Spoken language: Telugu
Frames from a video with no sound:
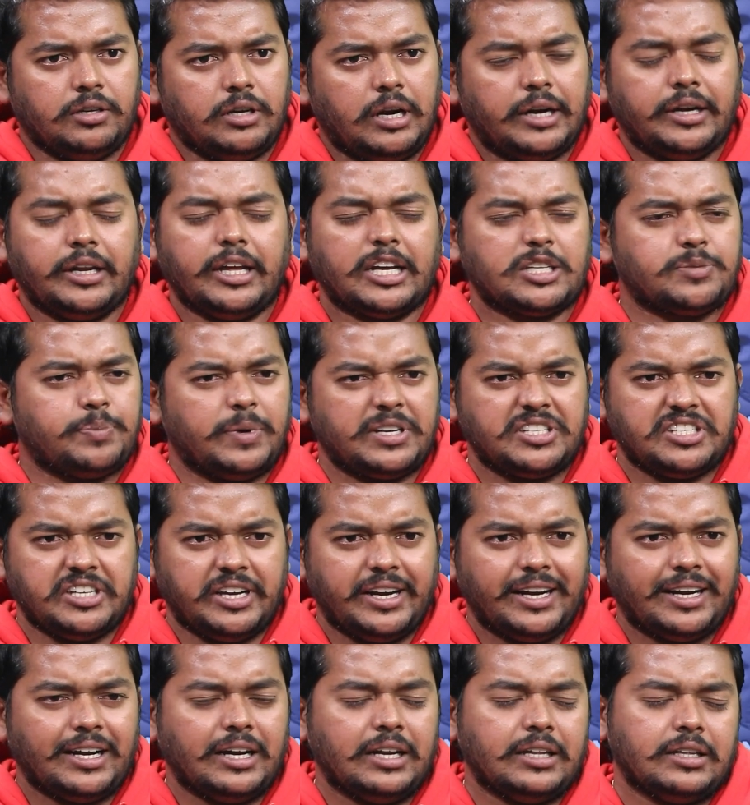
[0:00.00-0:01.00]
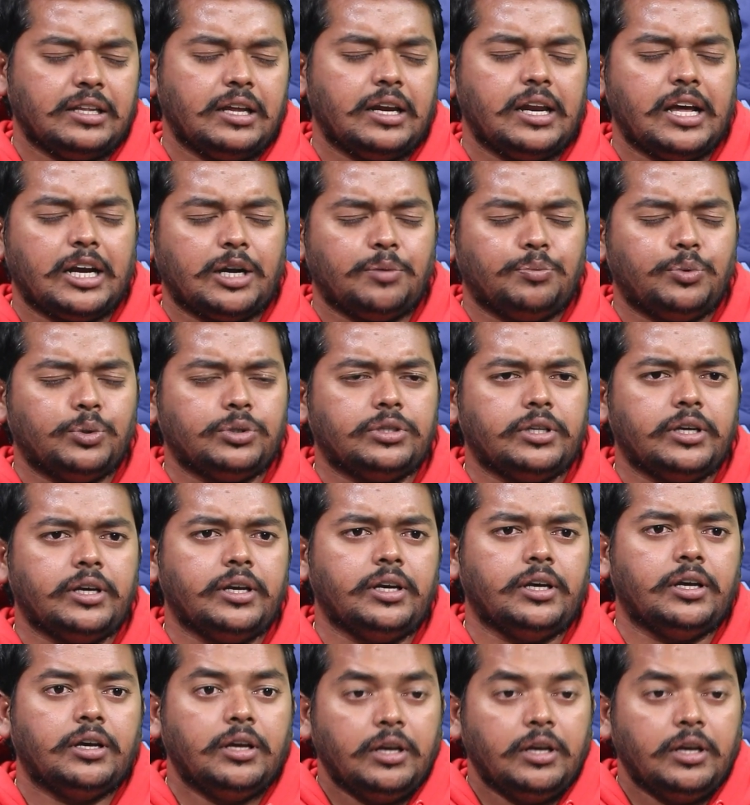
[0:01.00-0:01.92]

అంటే ఎక్స్పెక్ట్ చేయట్లేదా లేకపోతే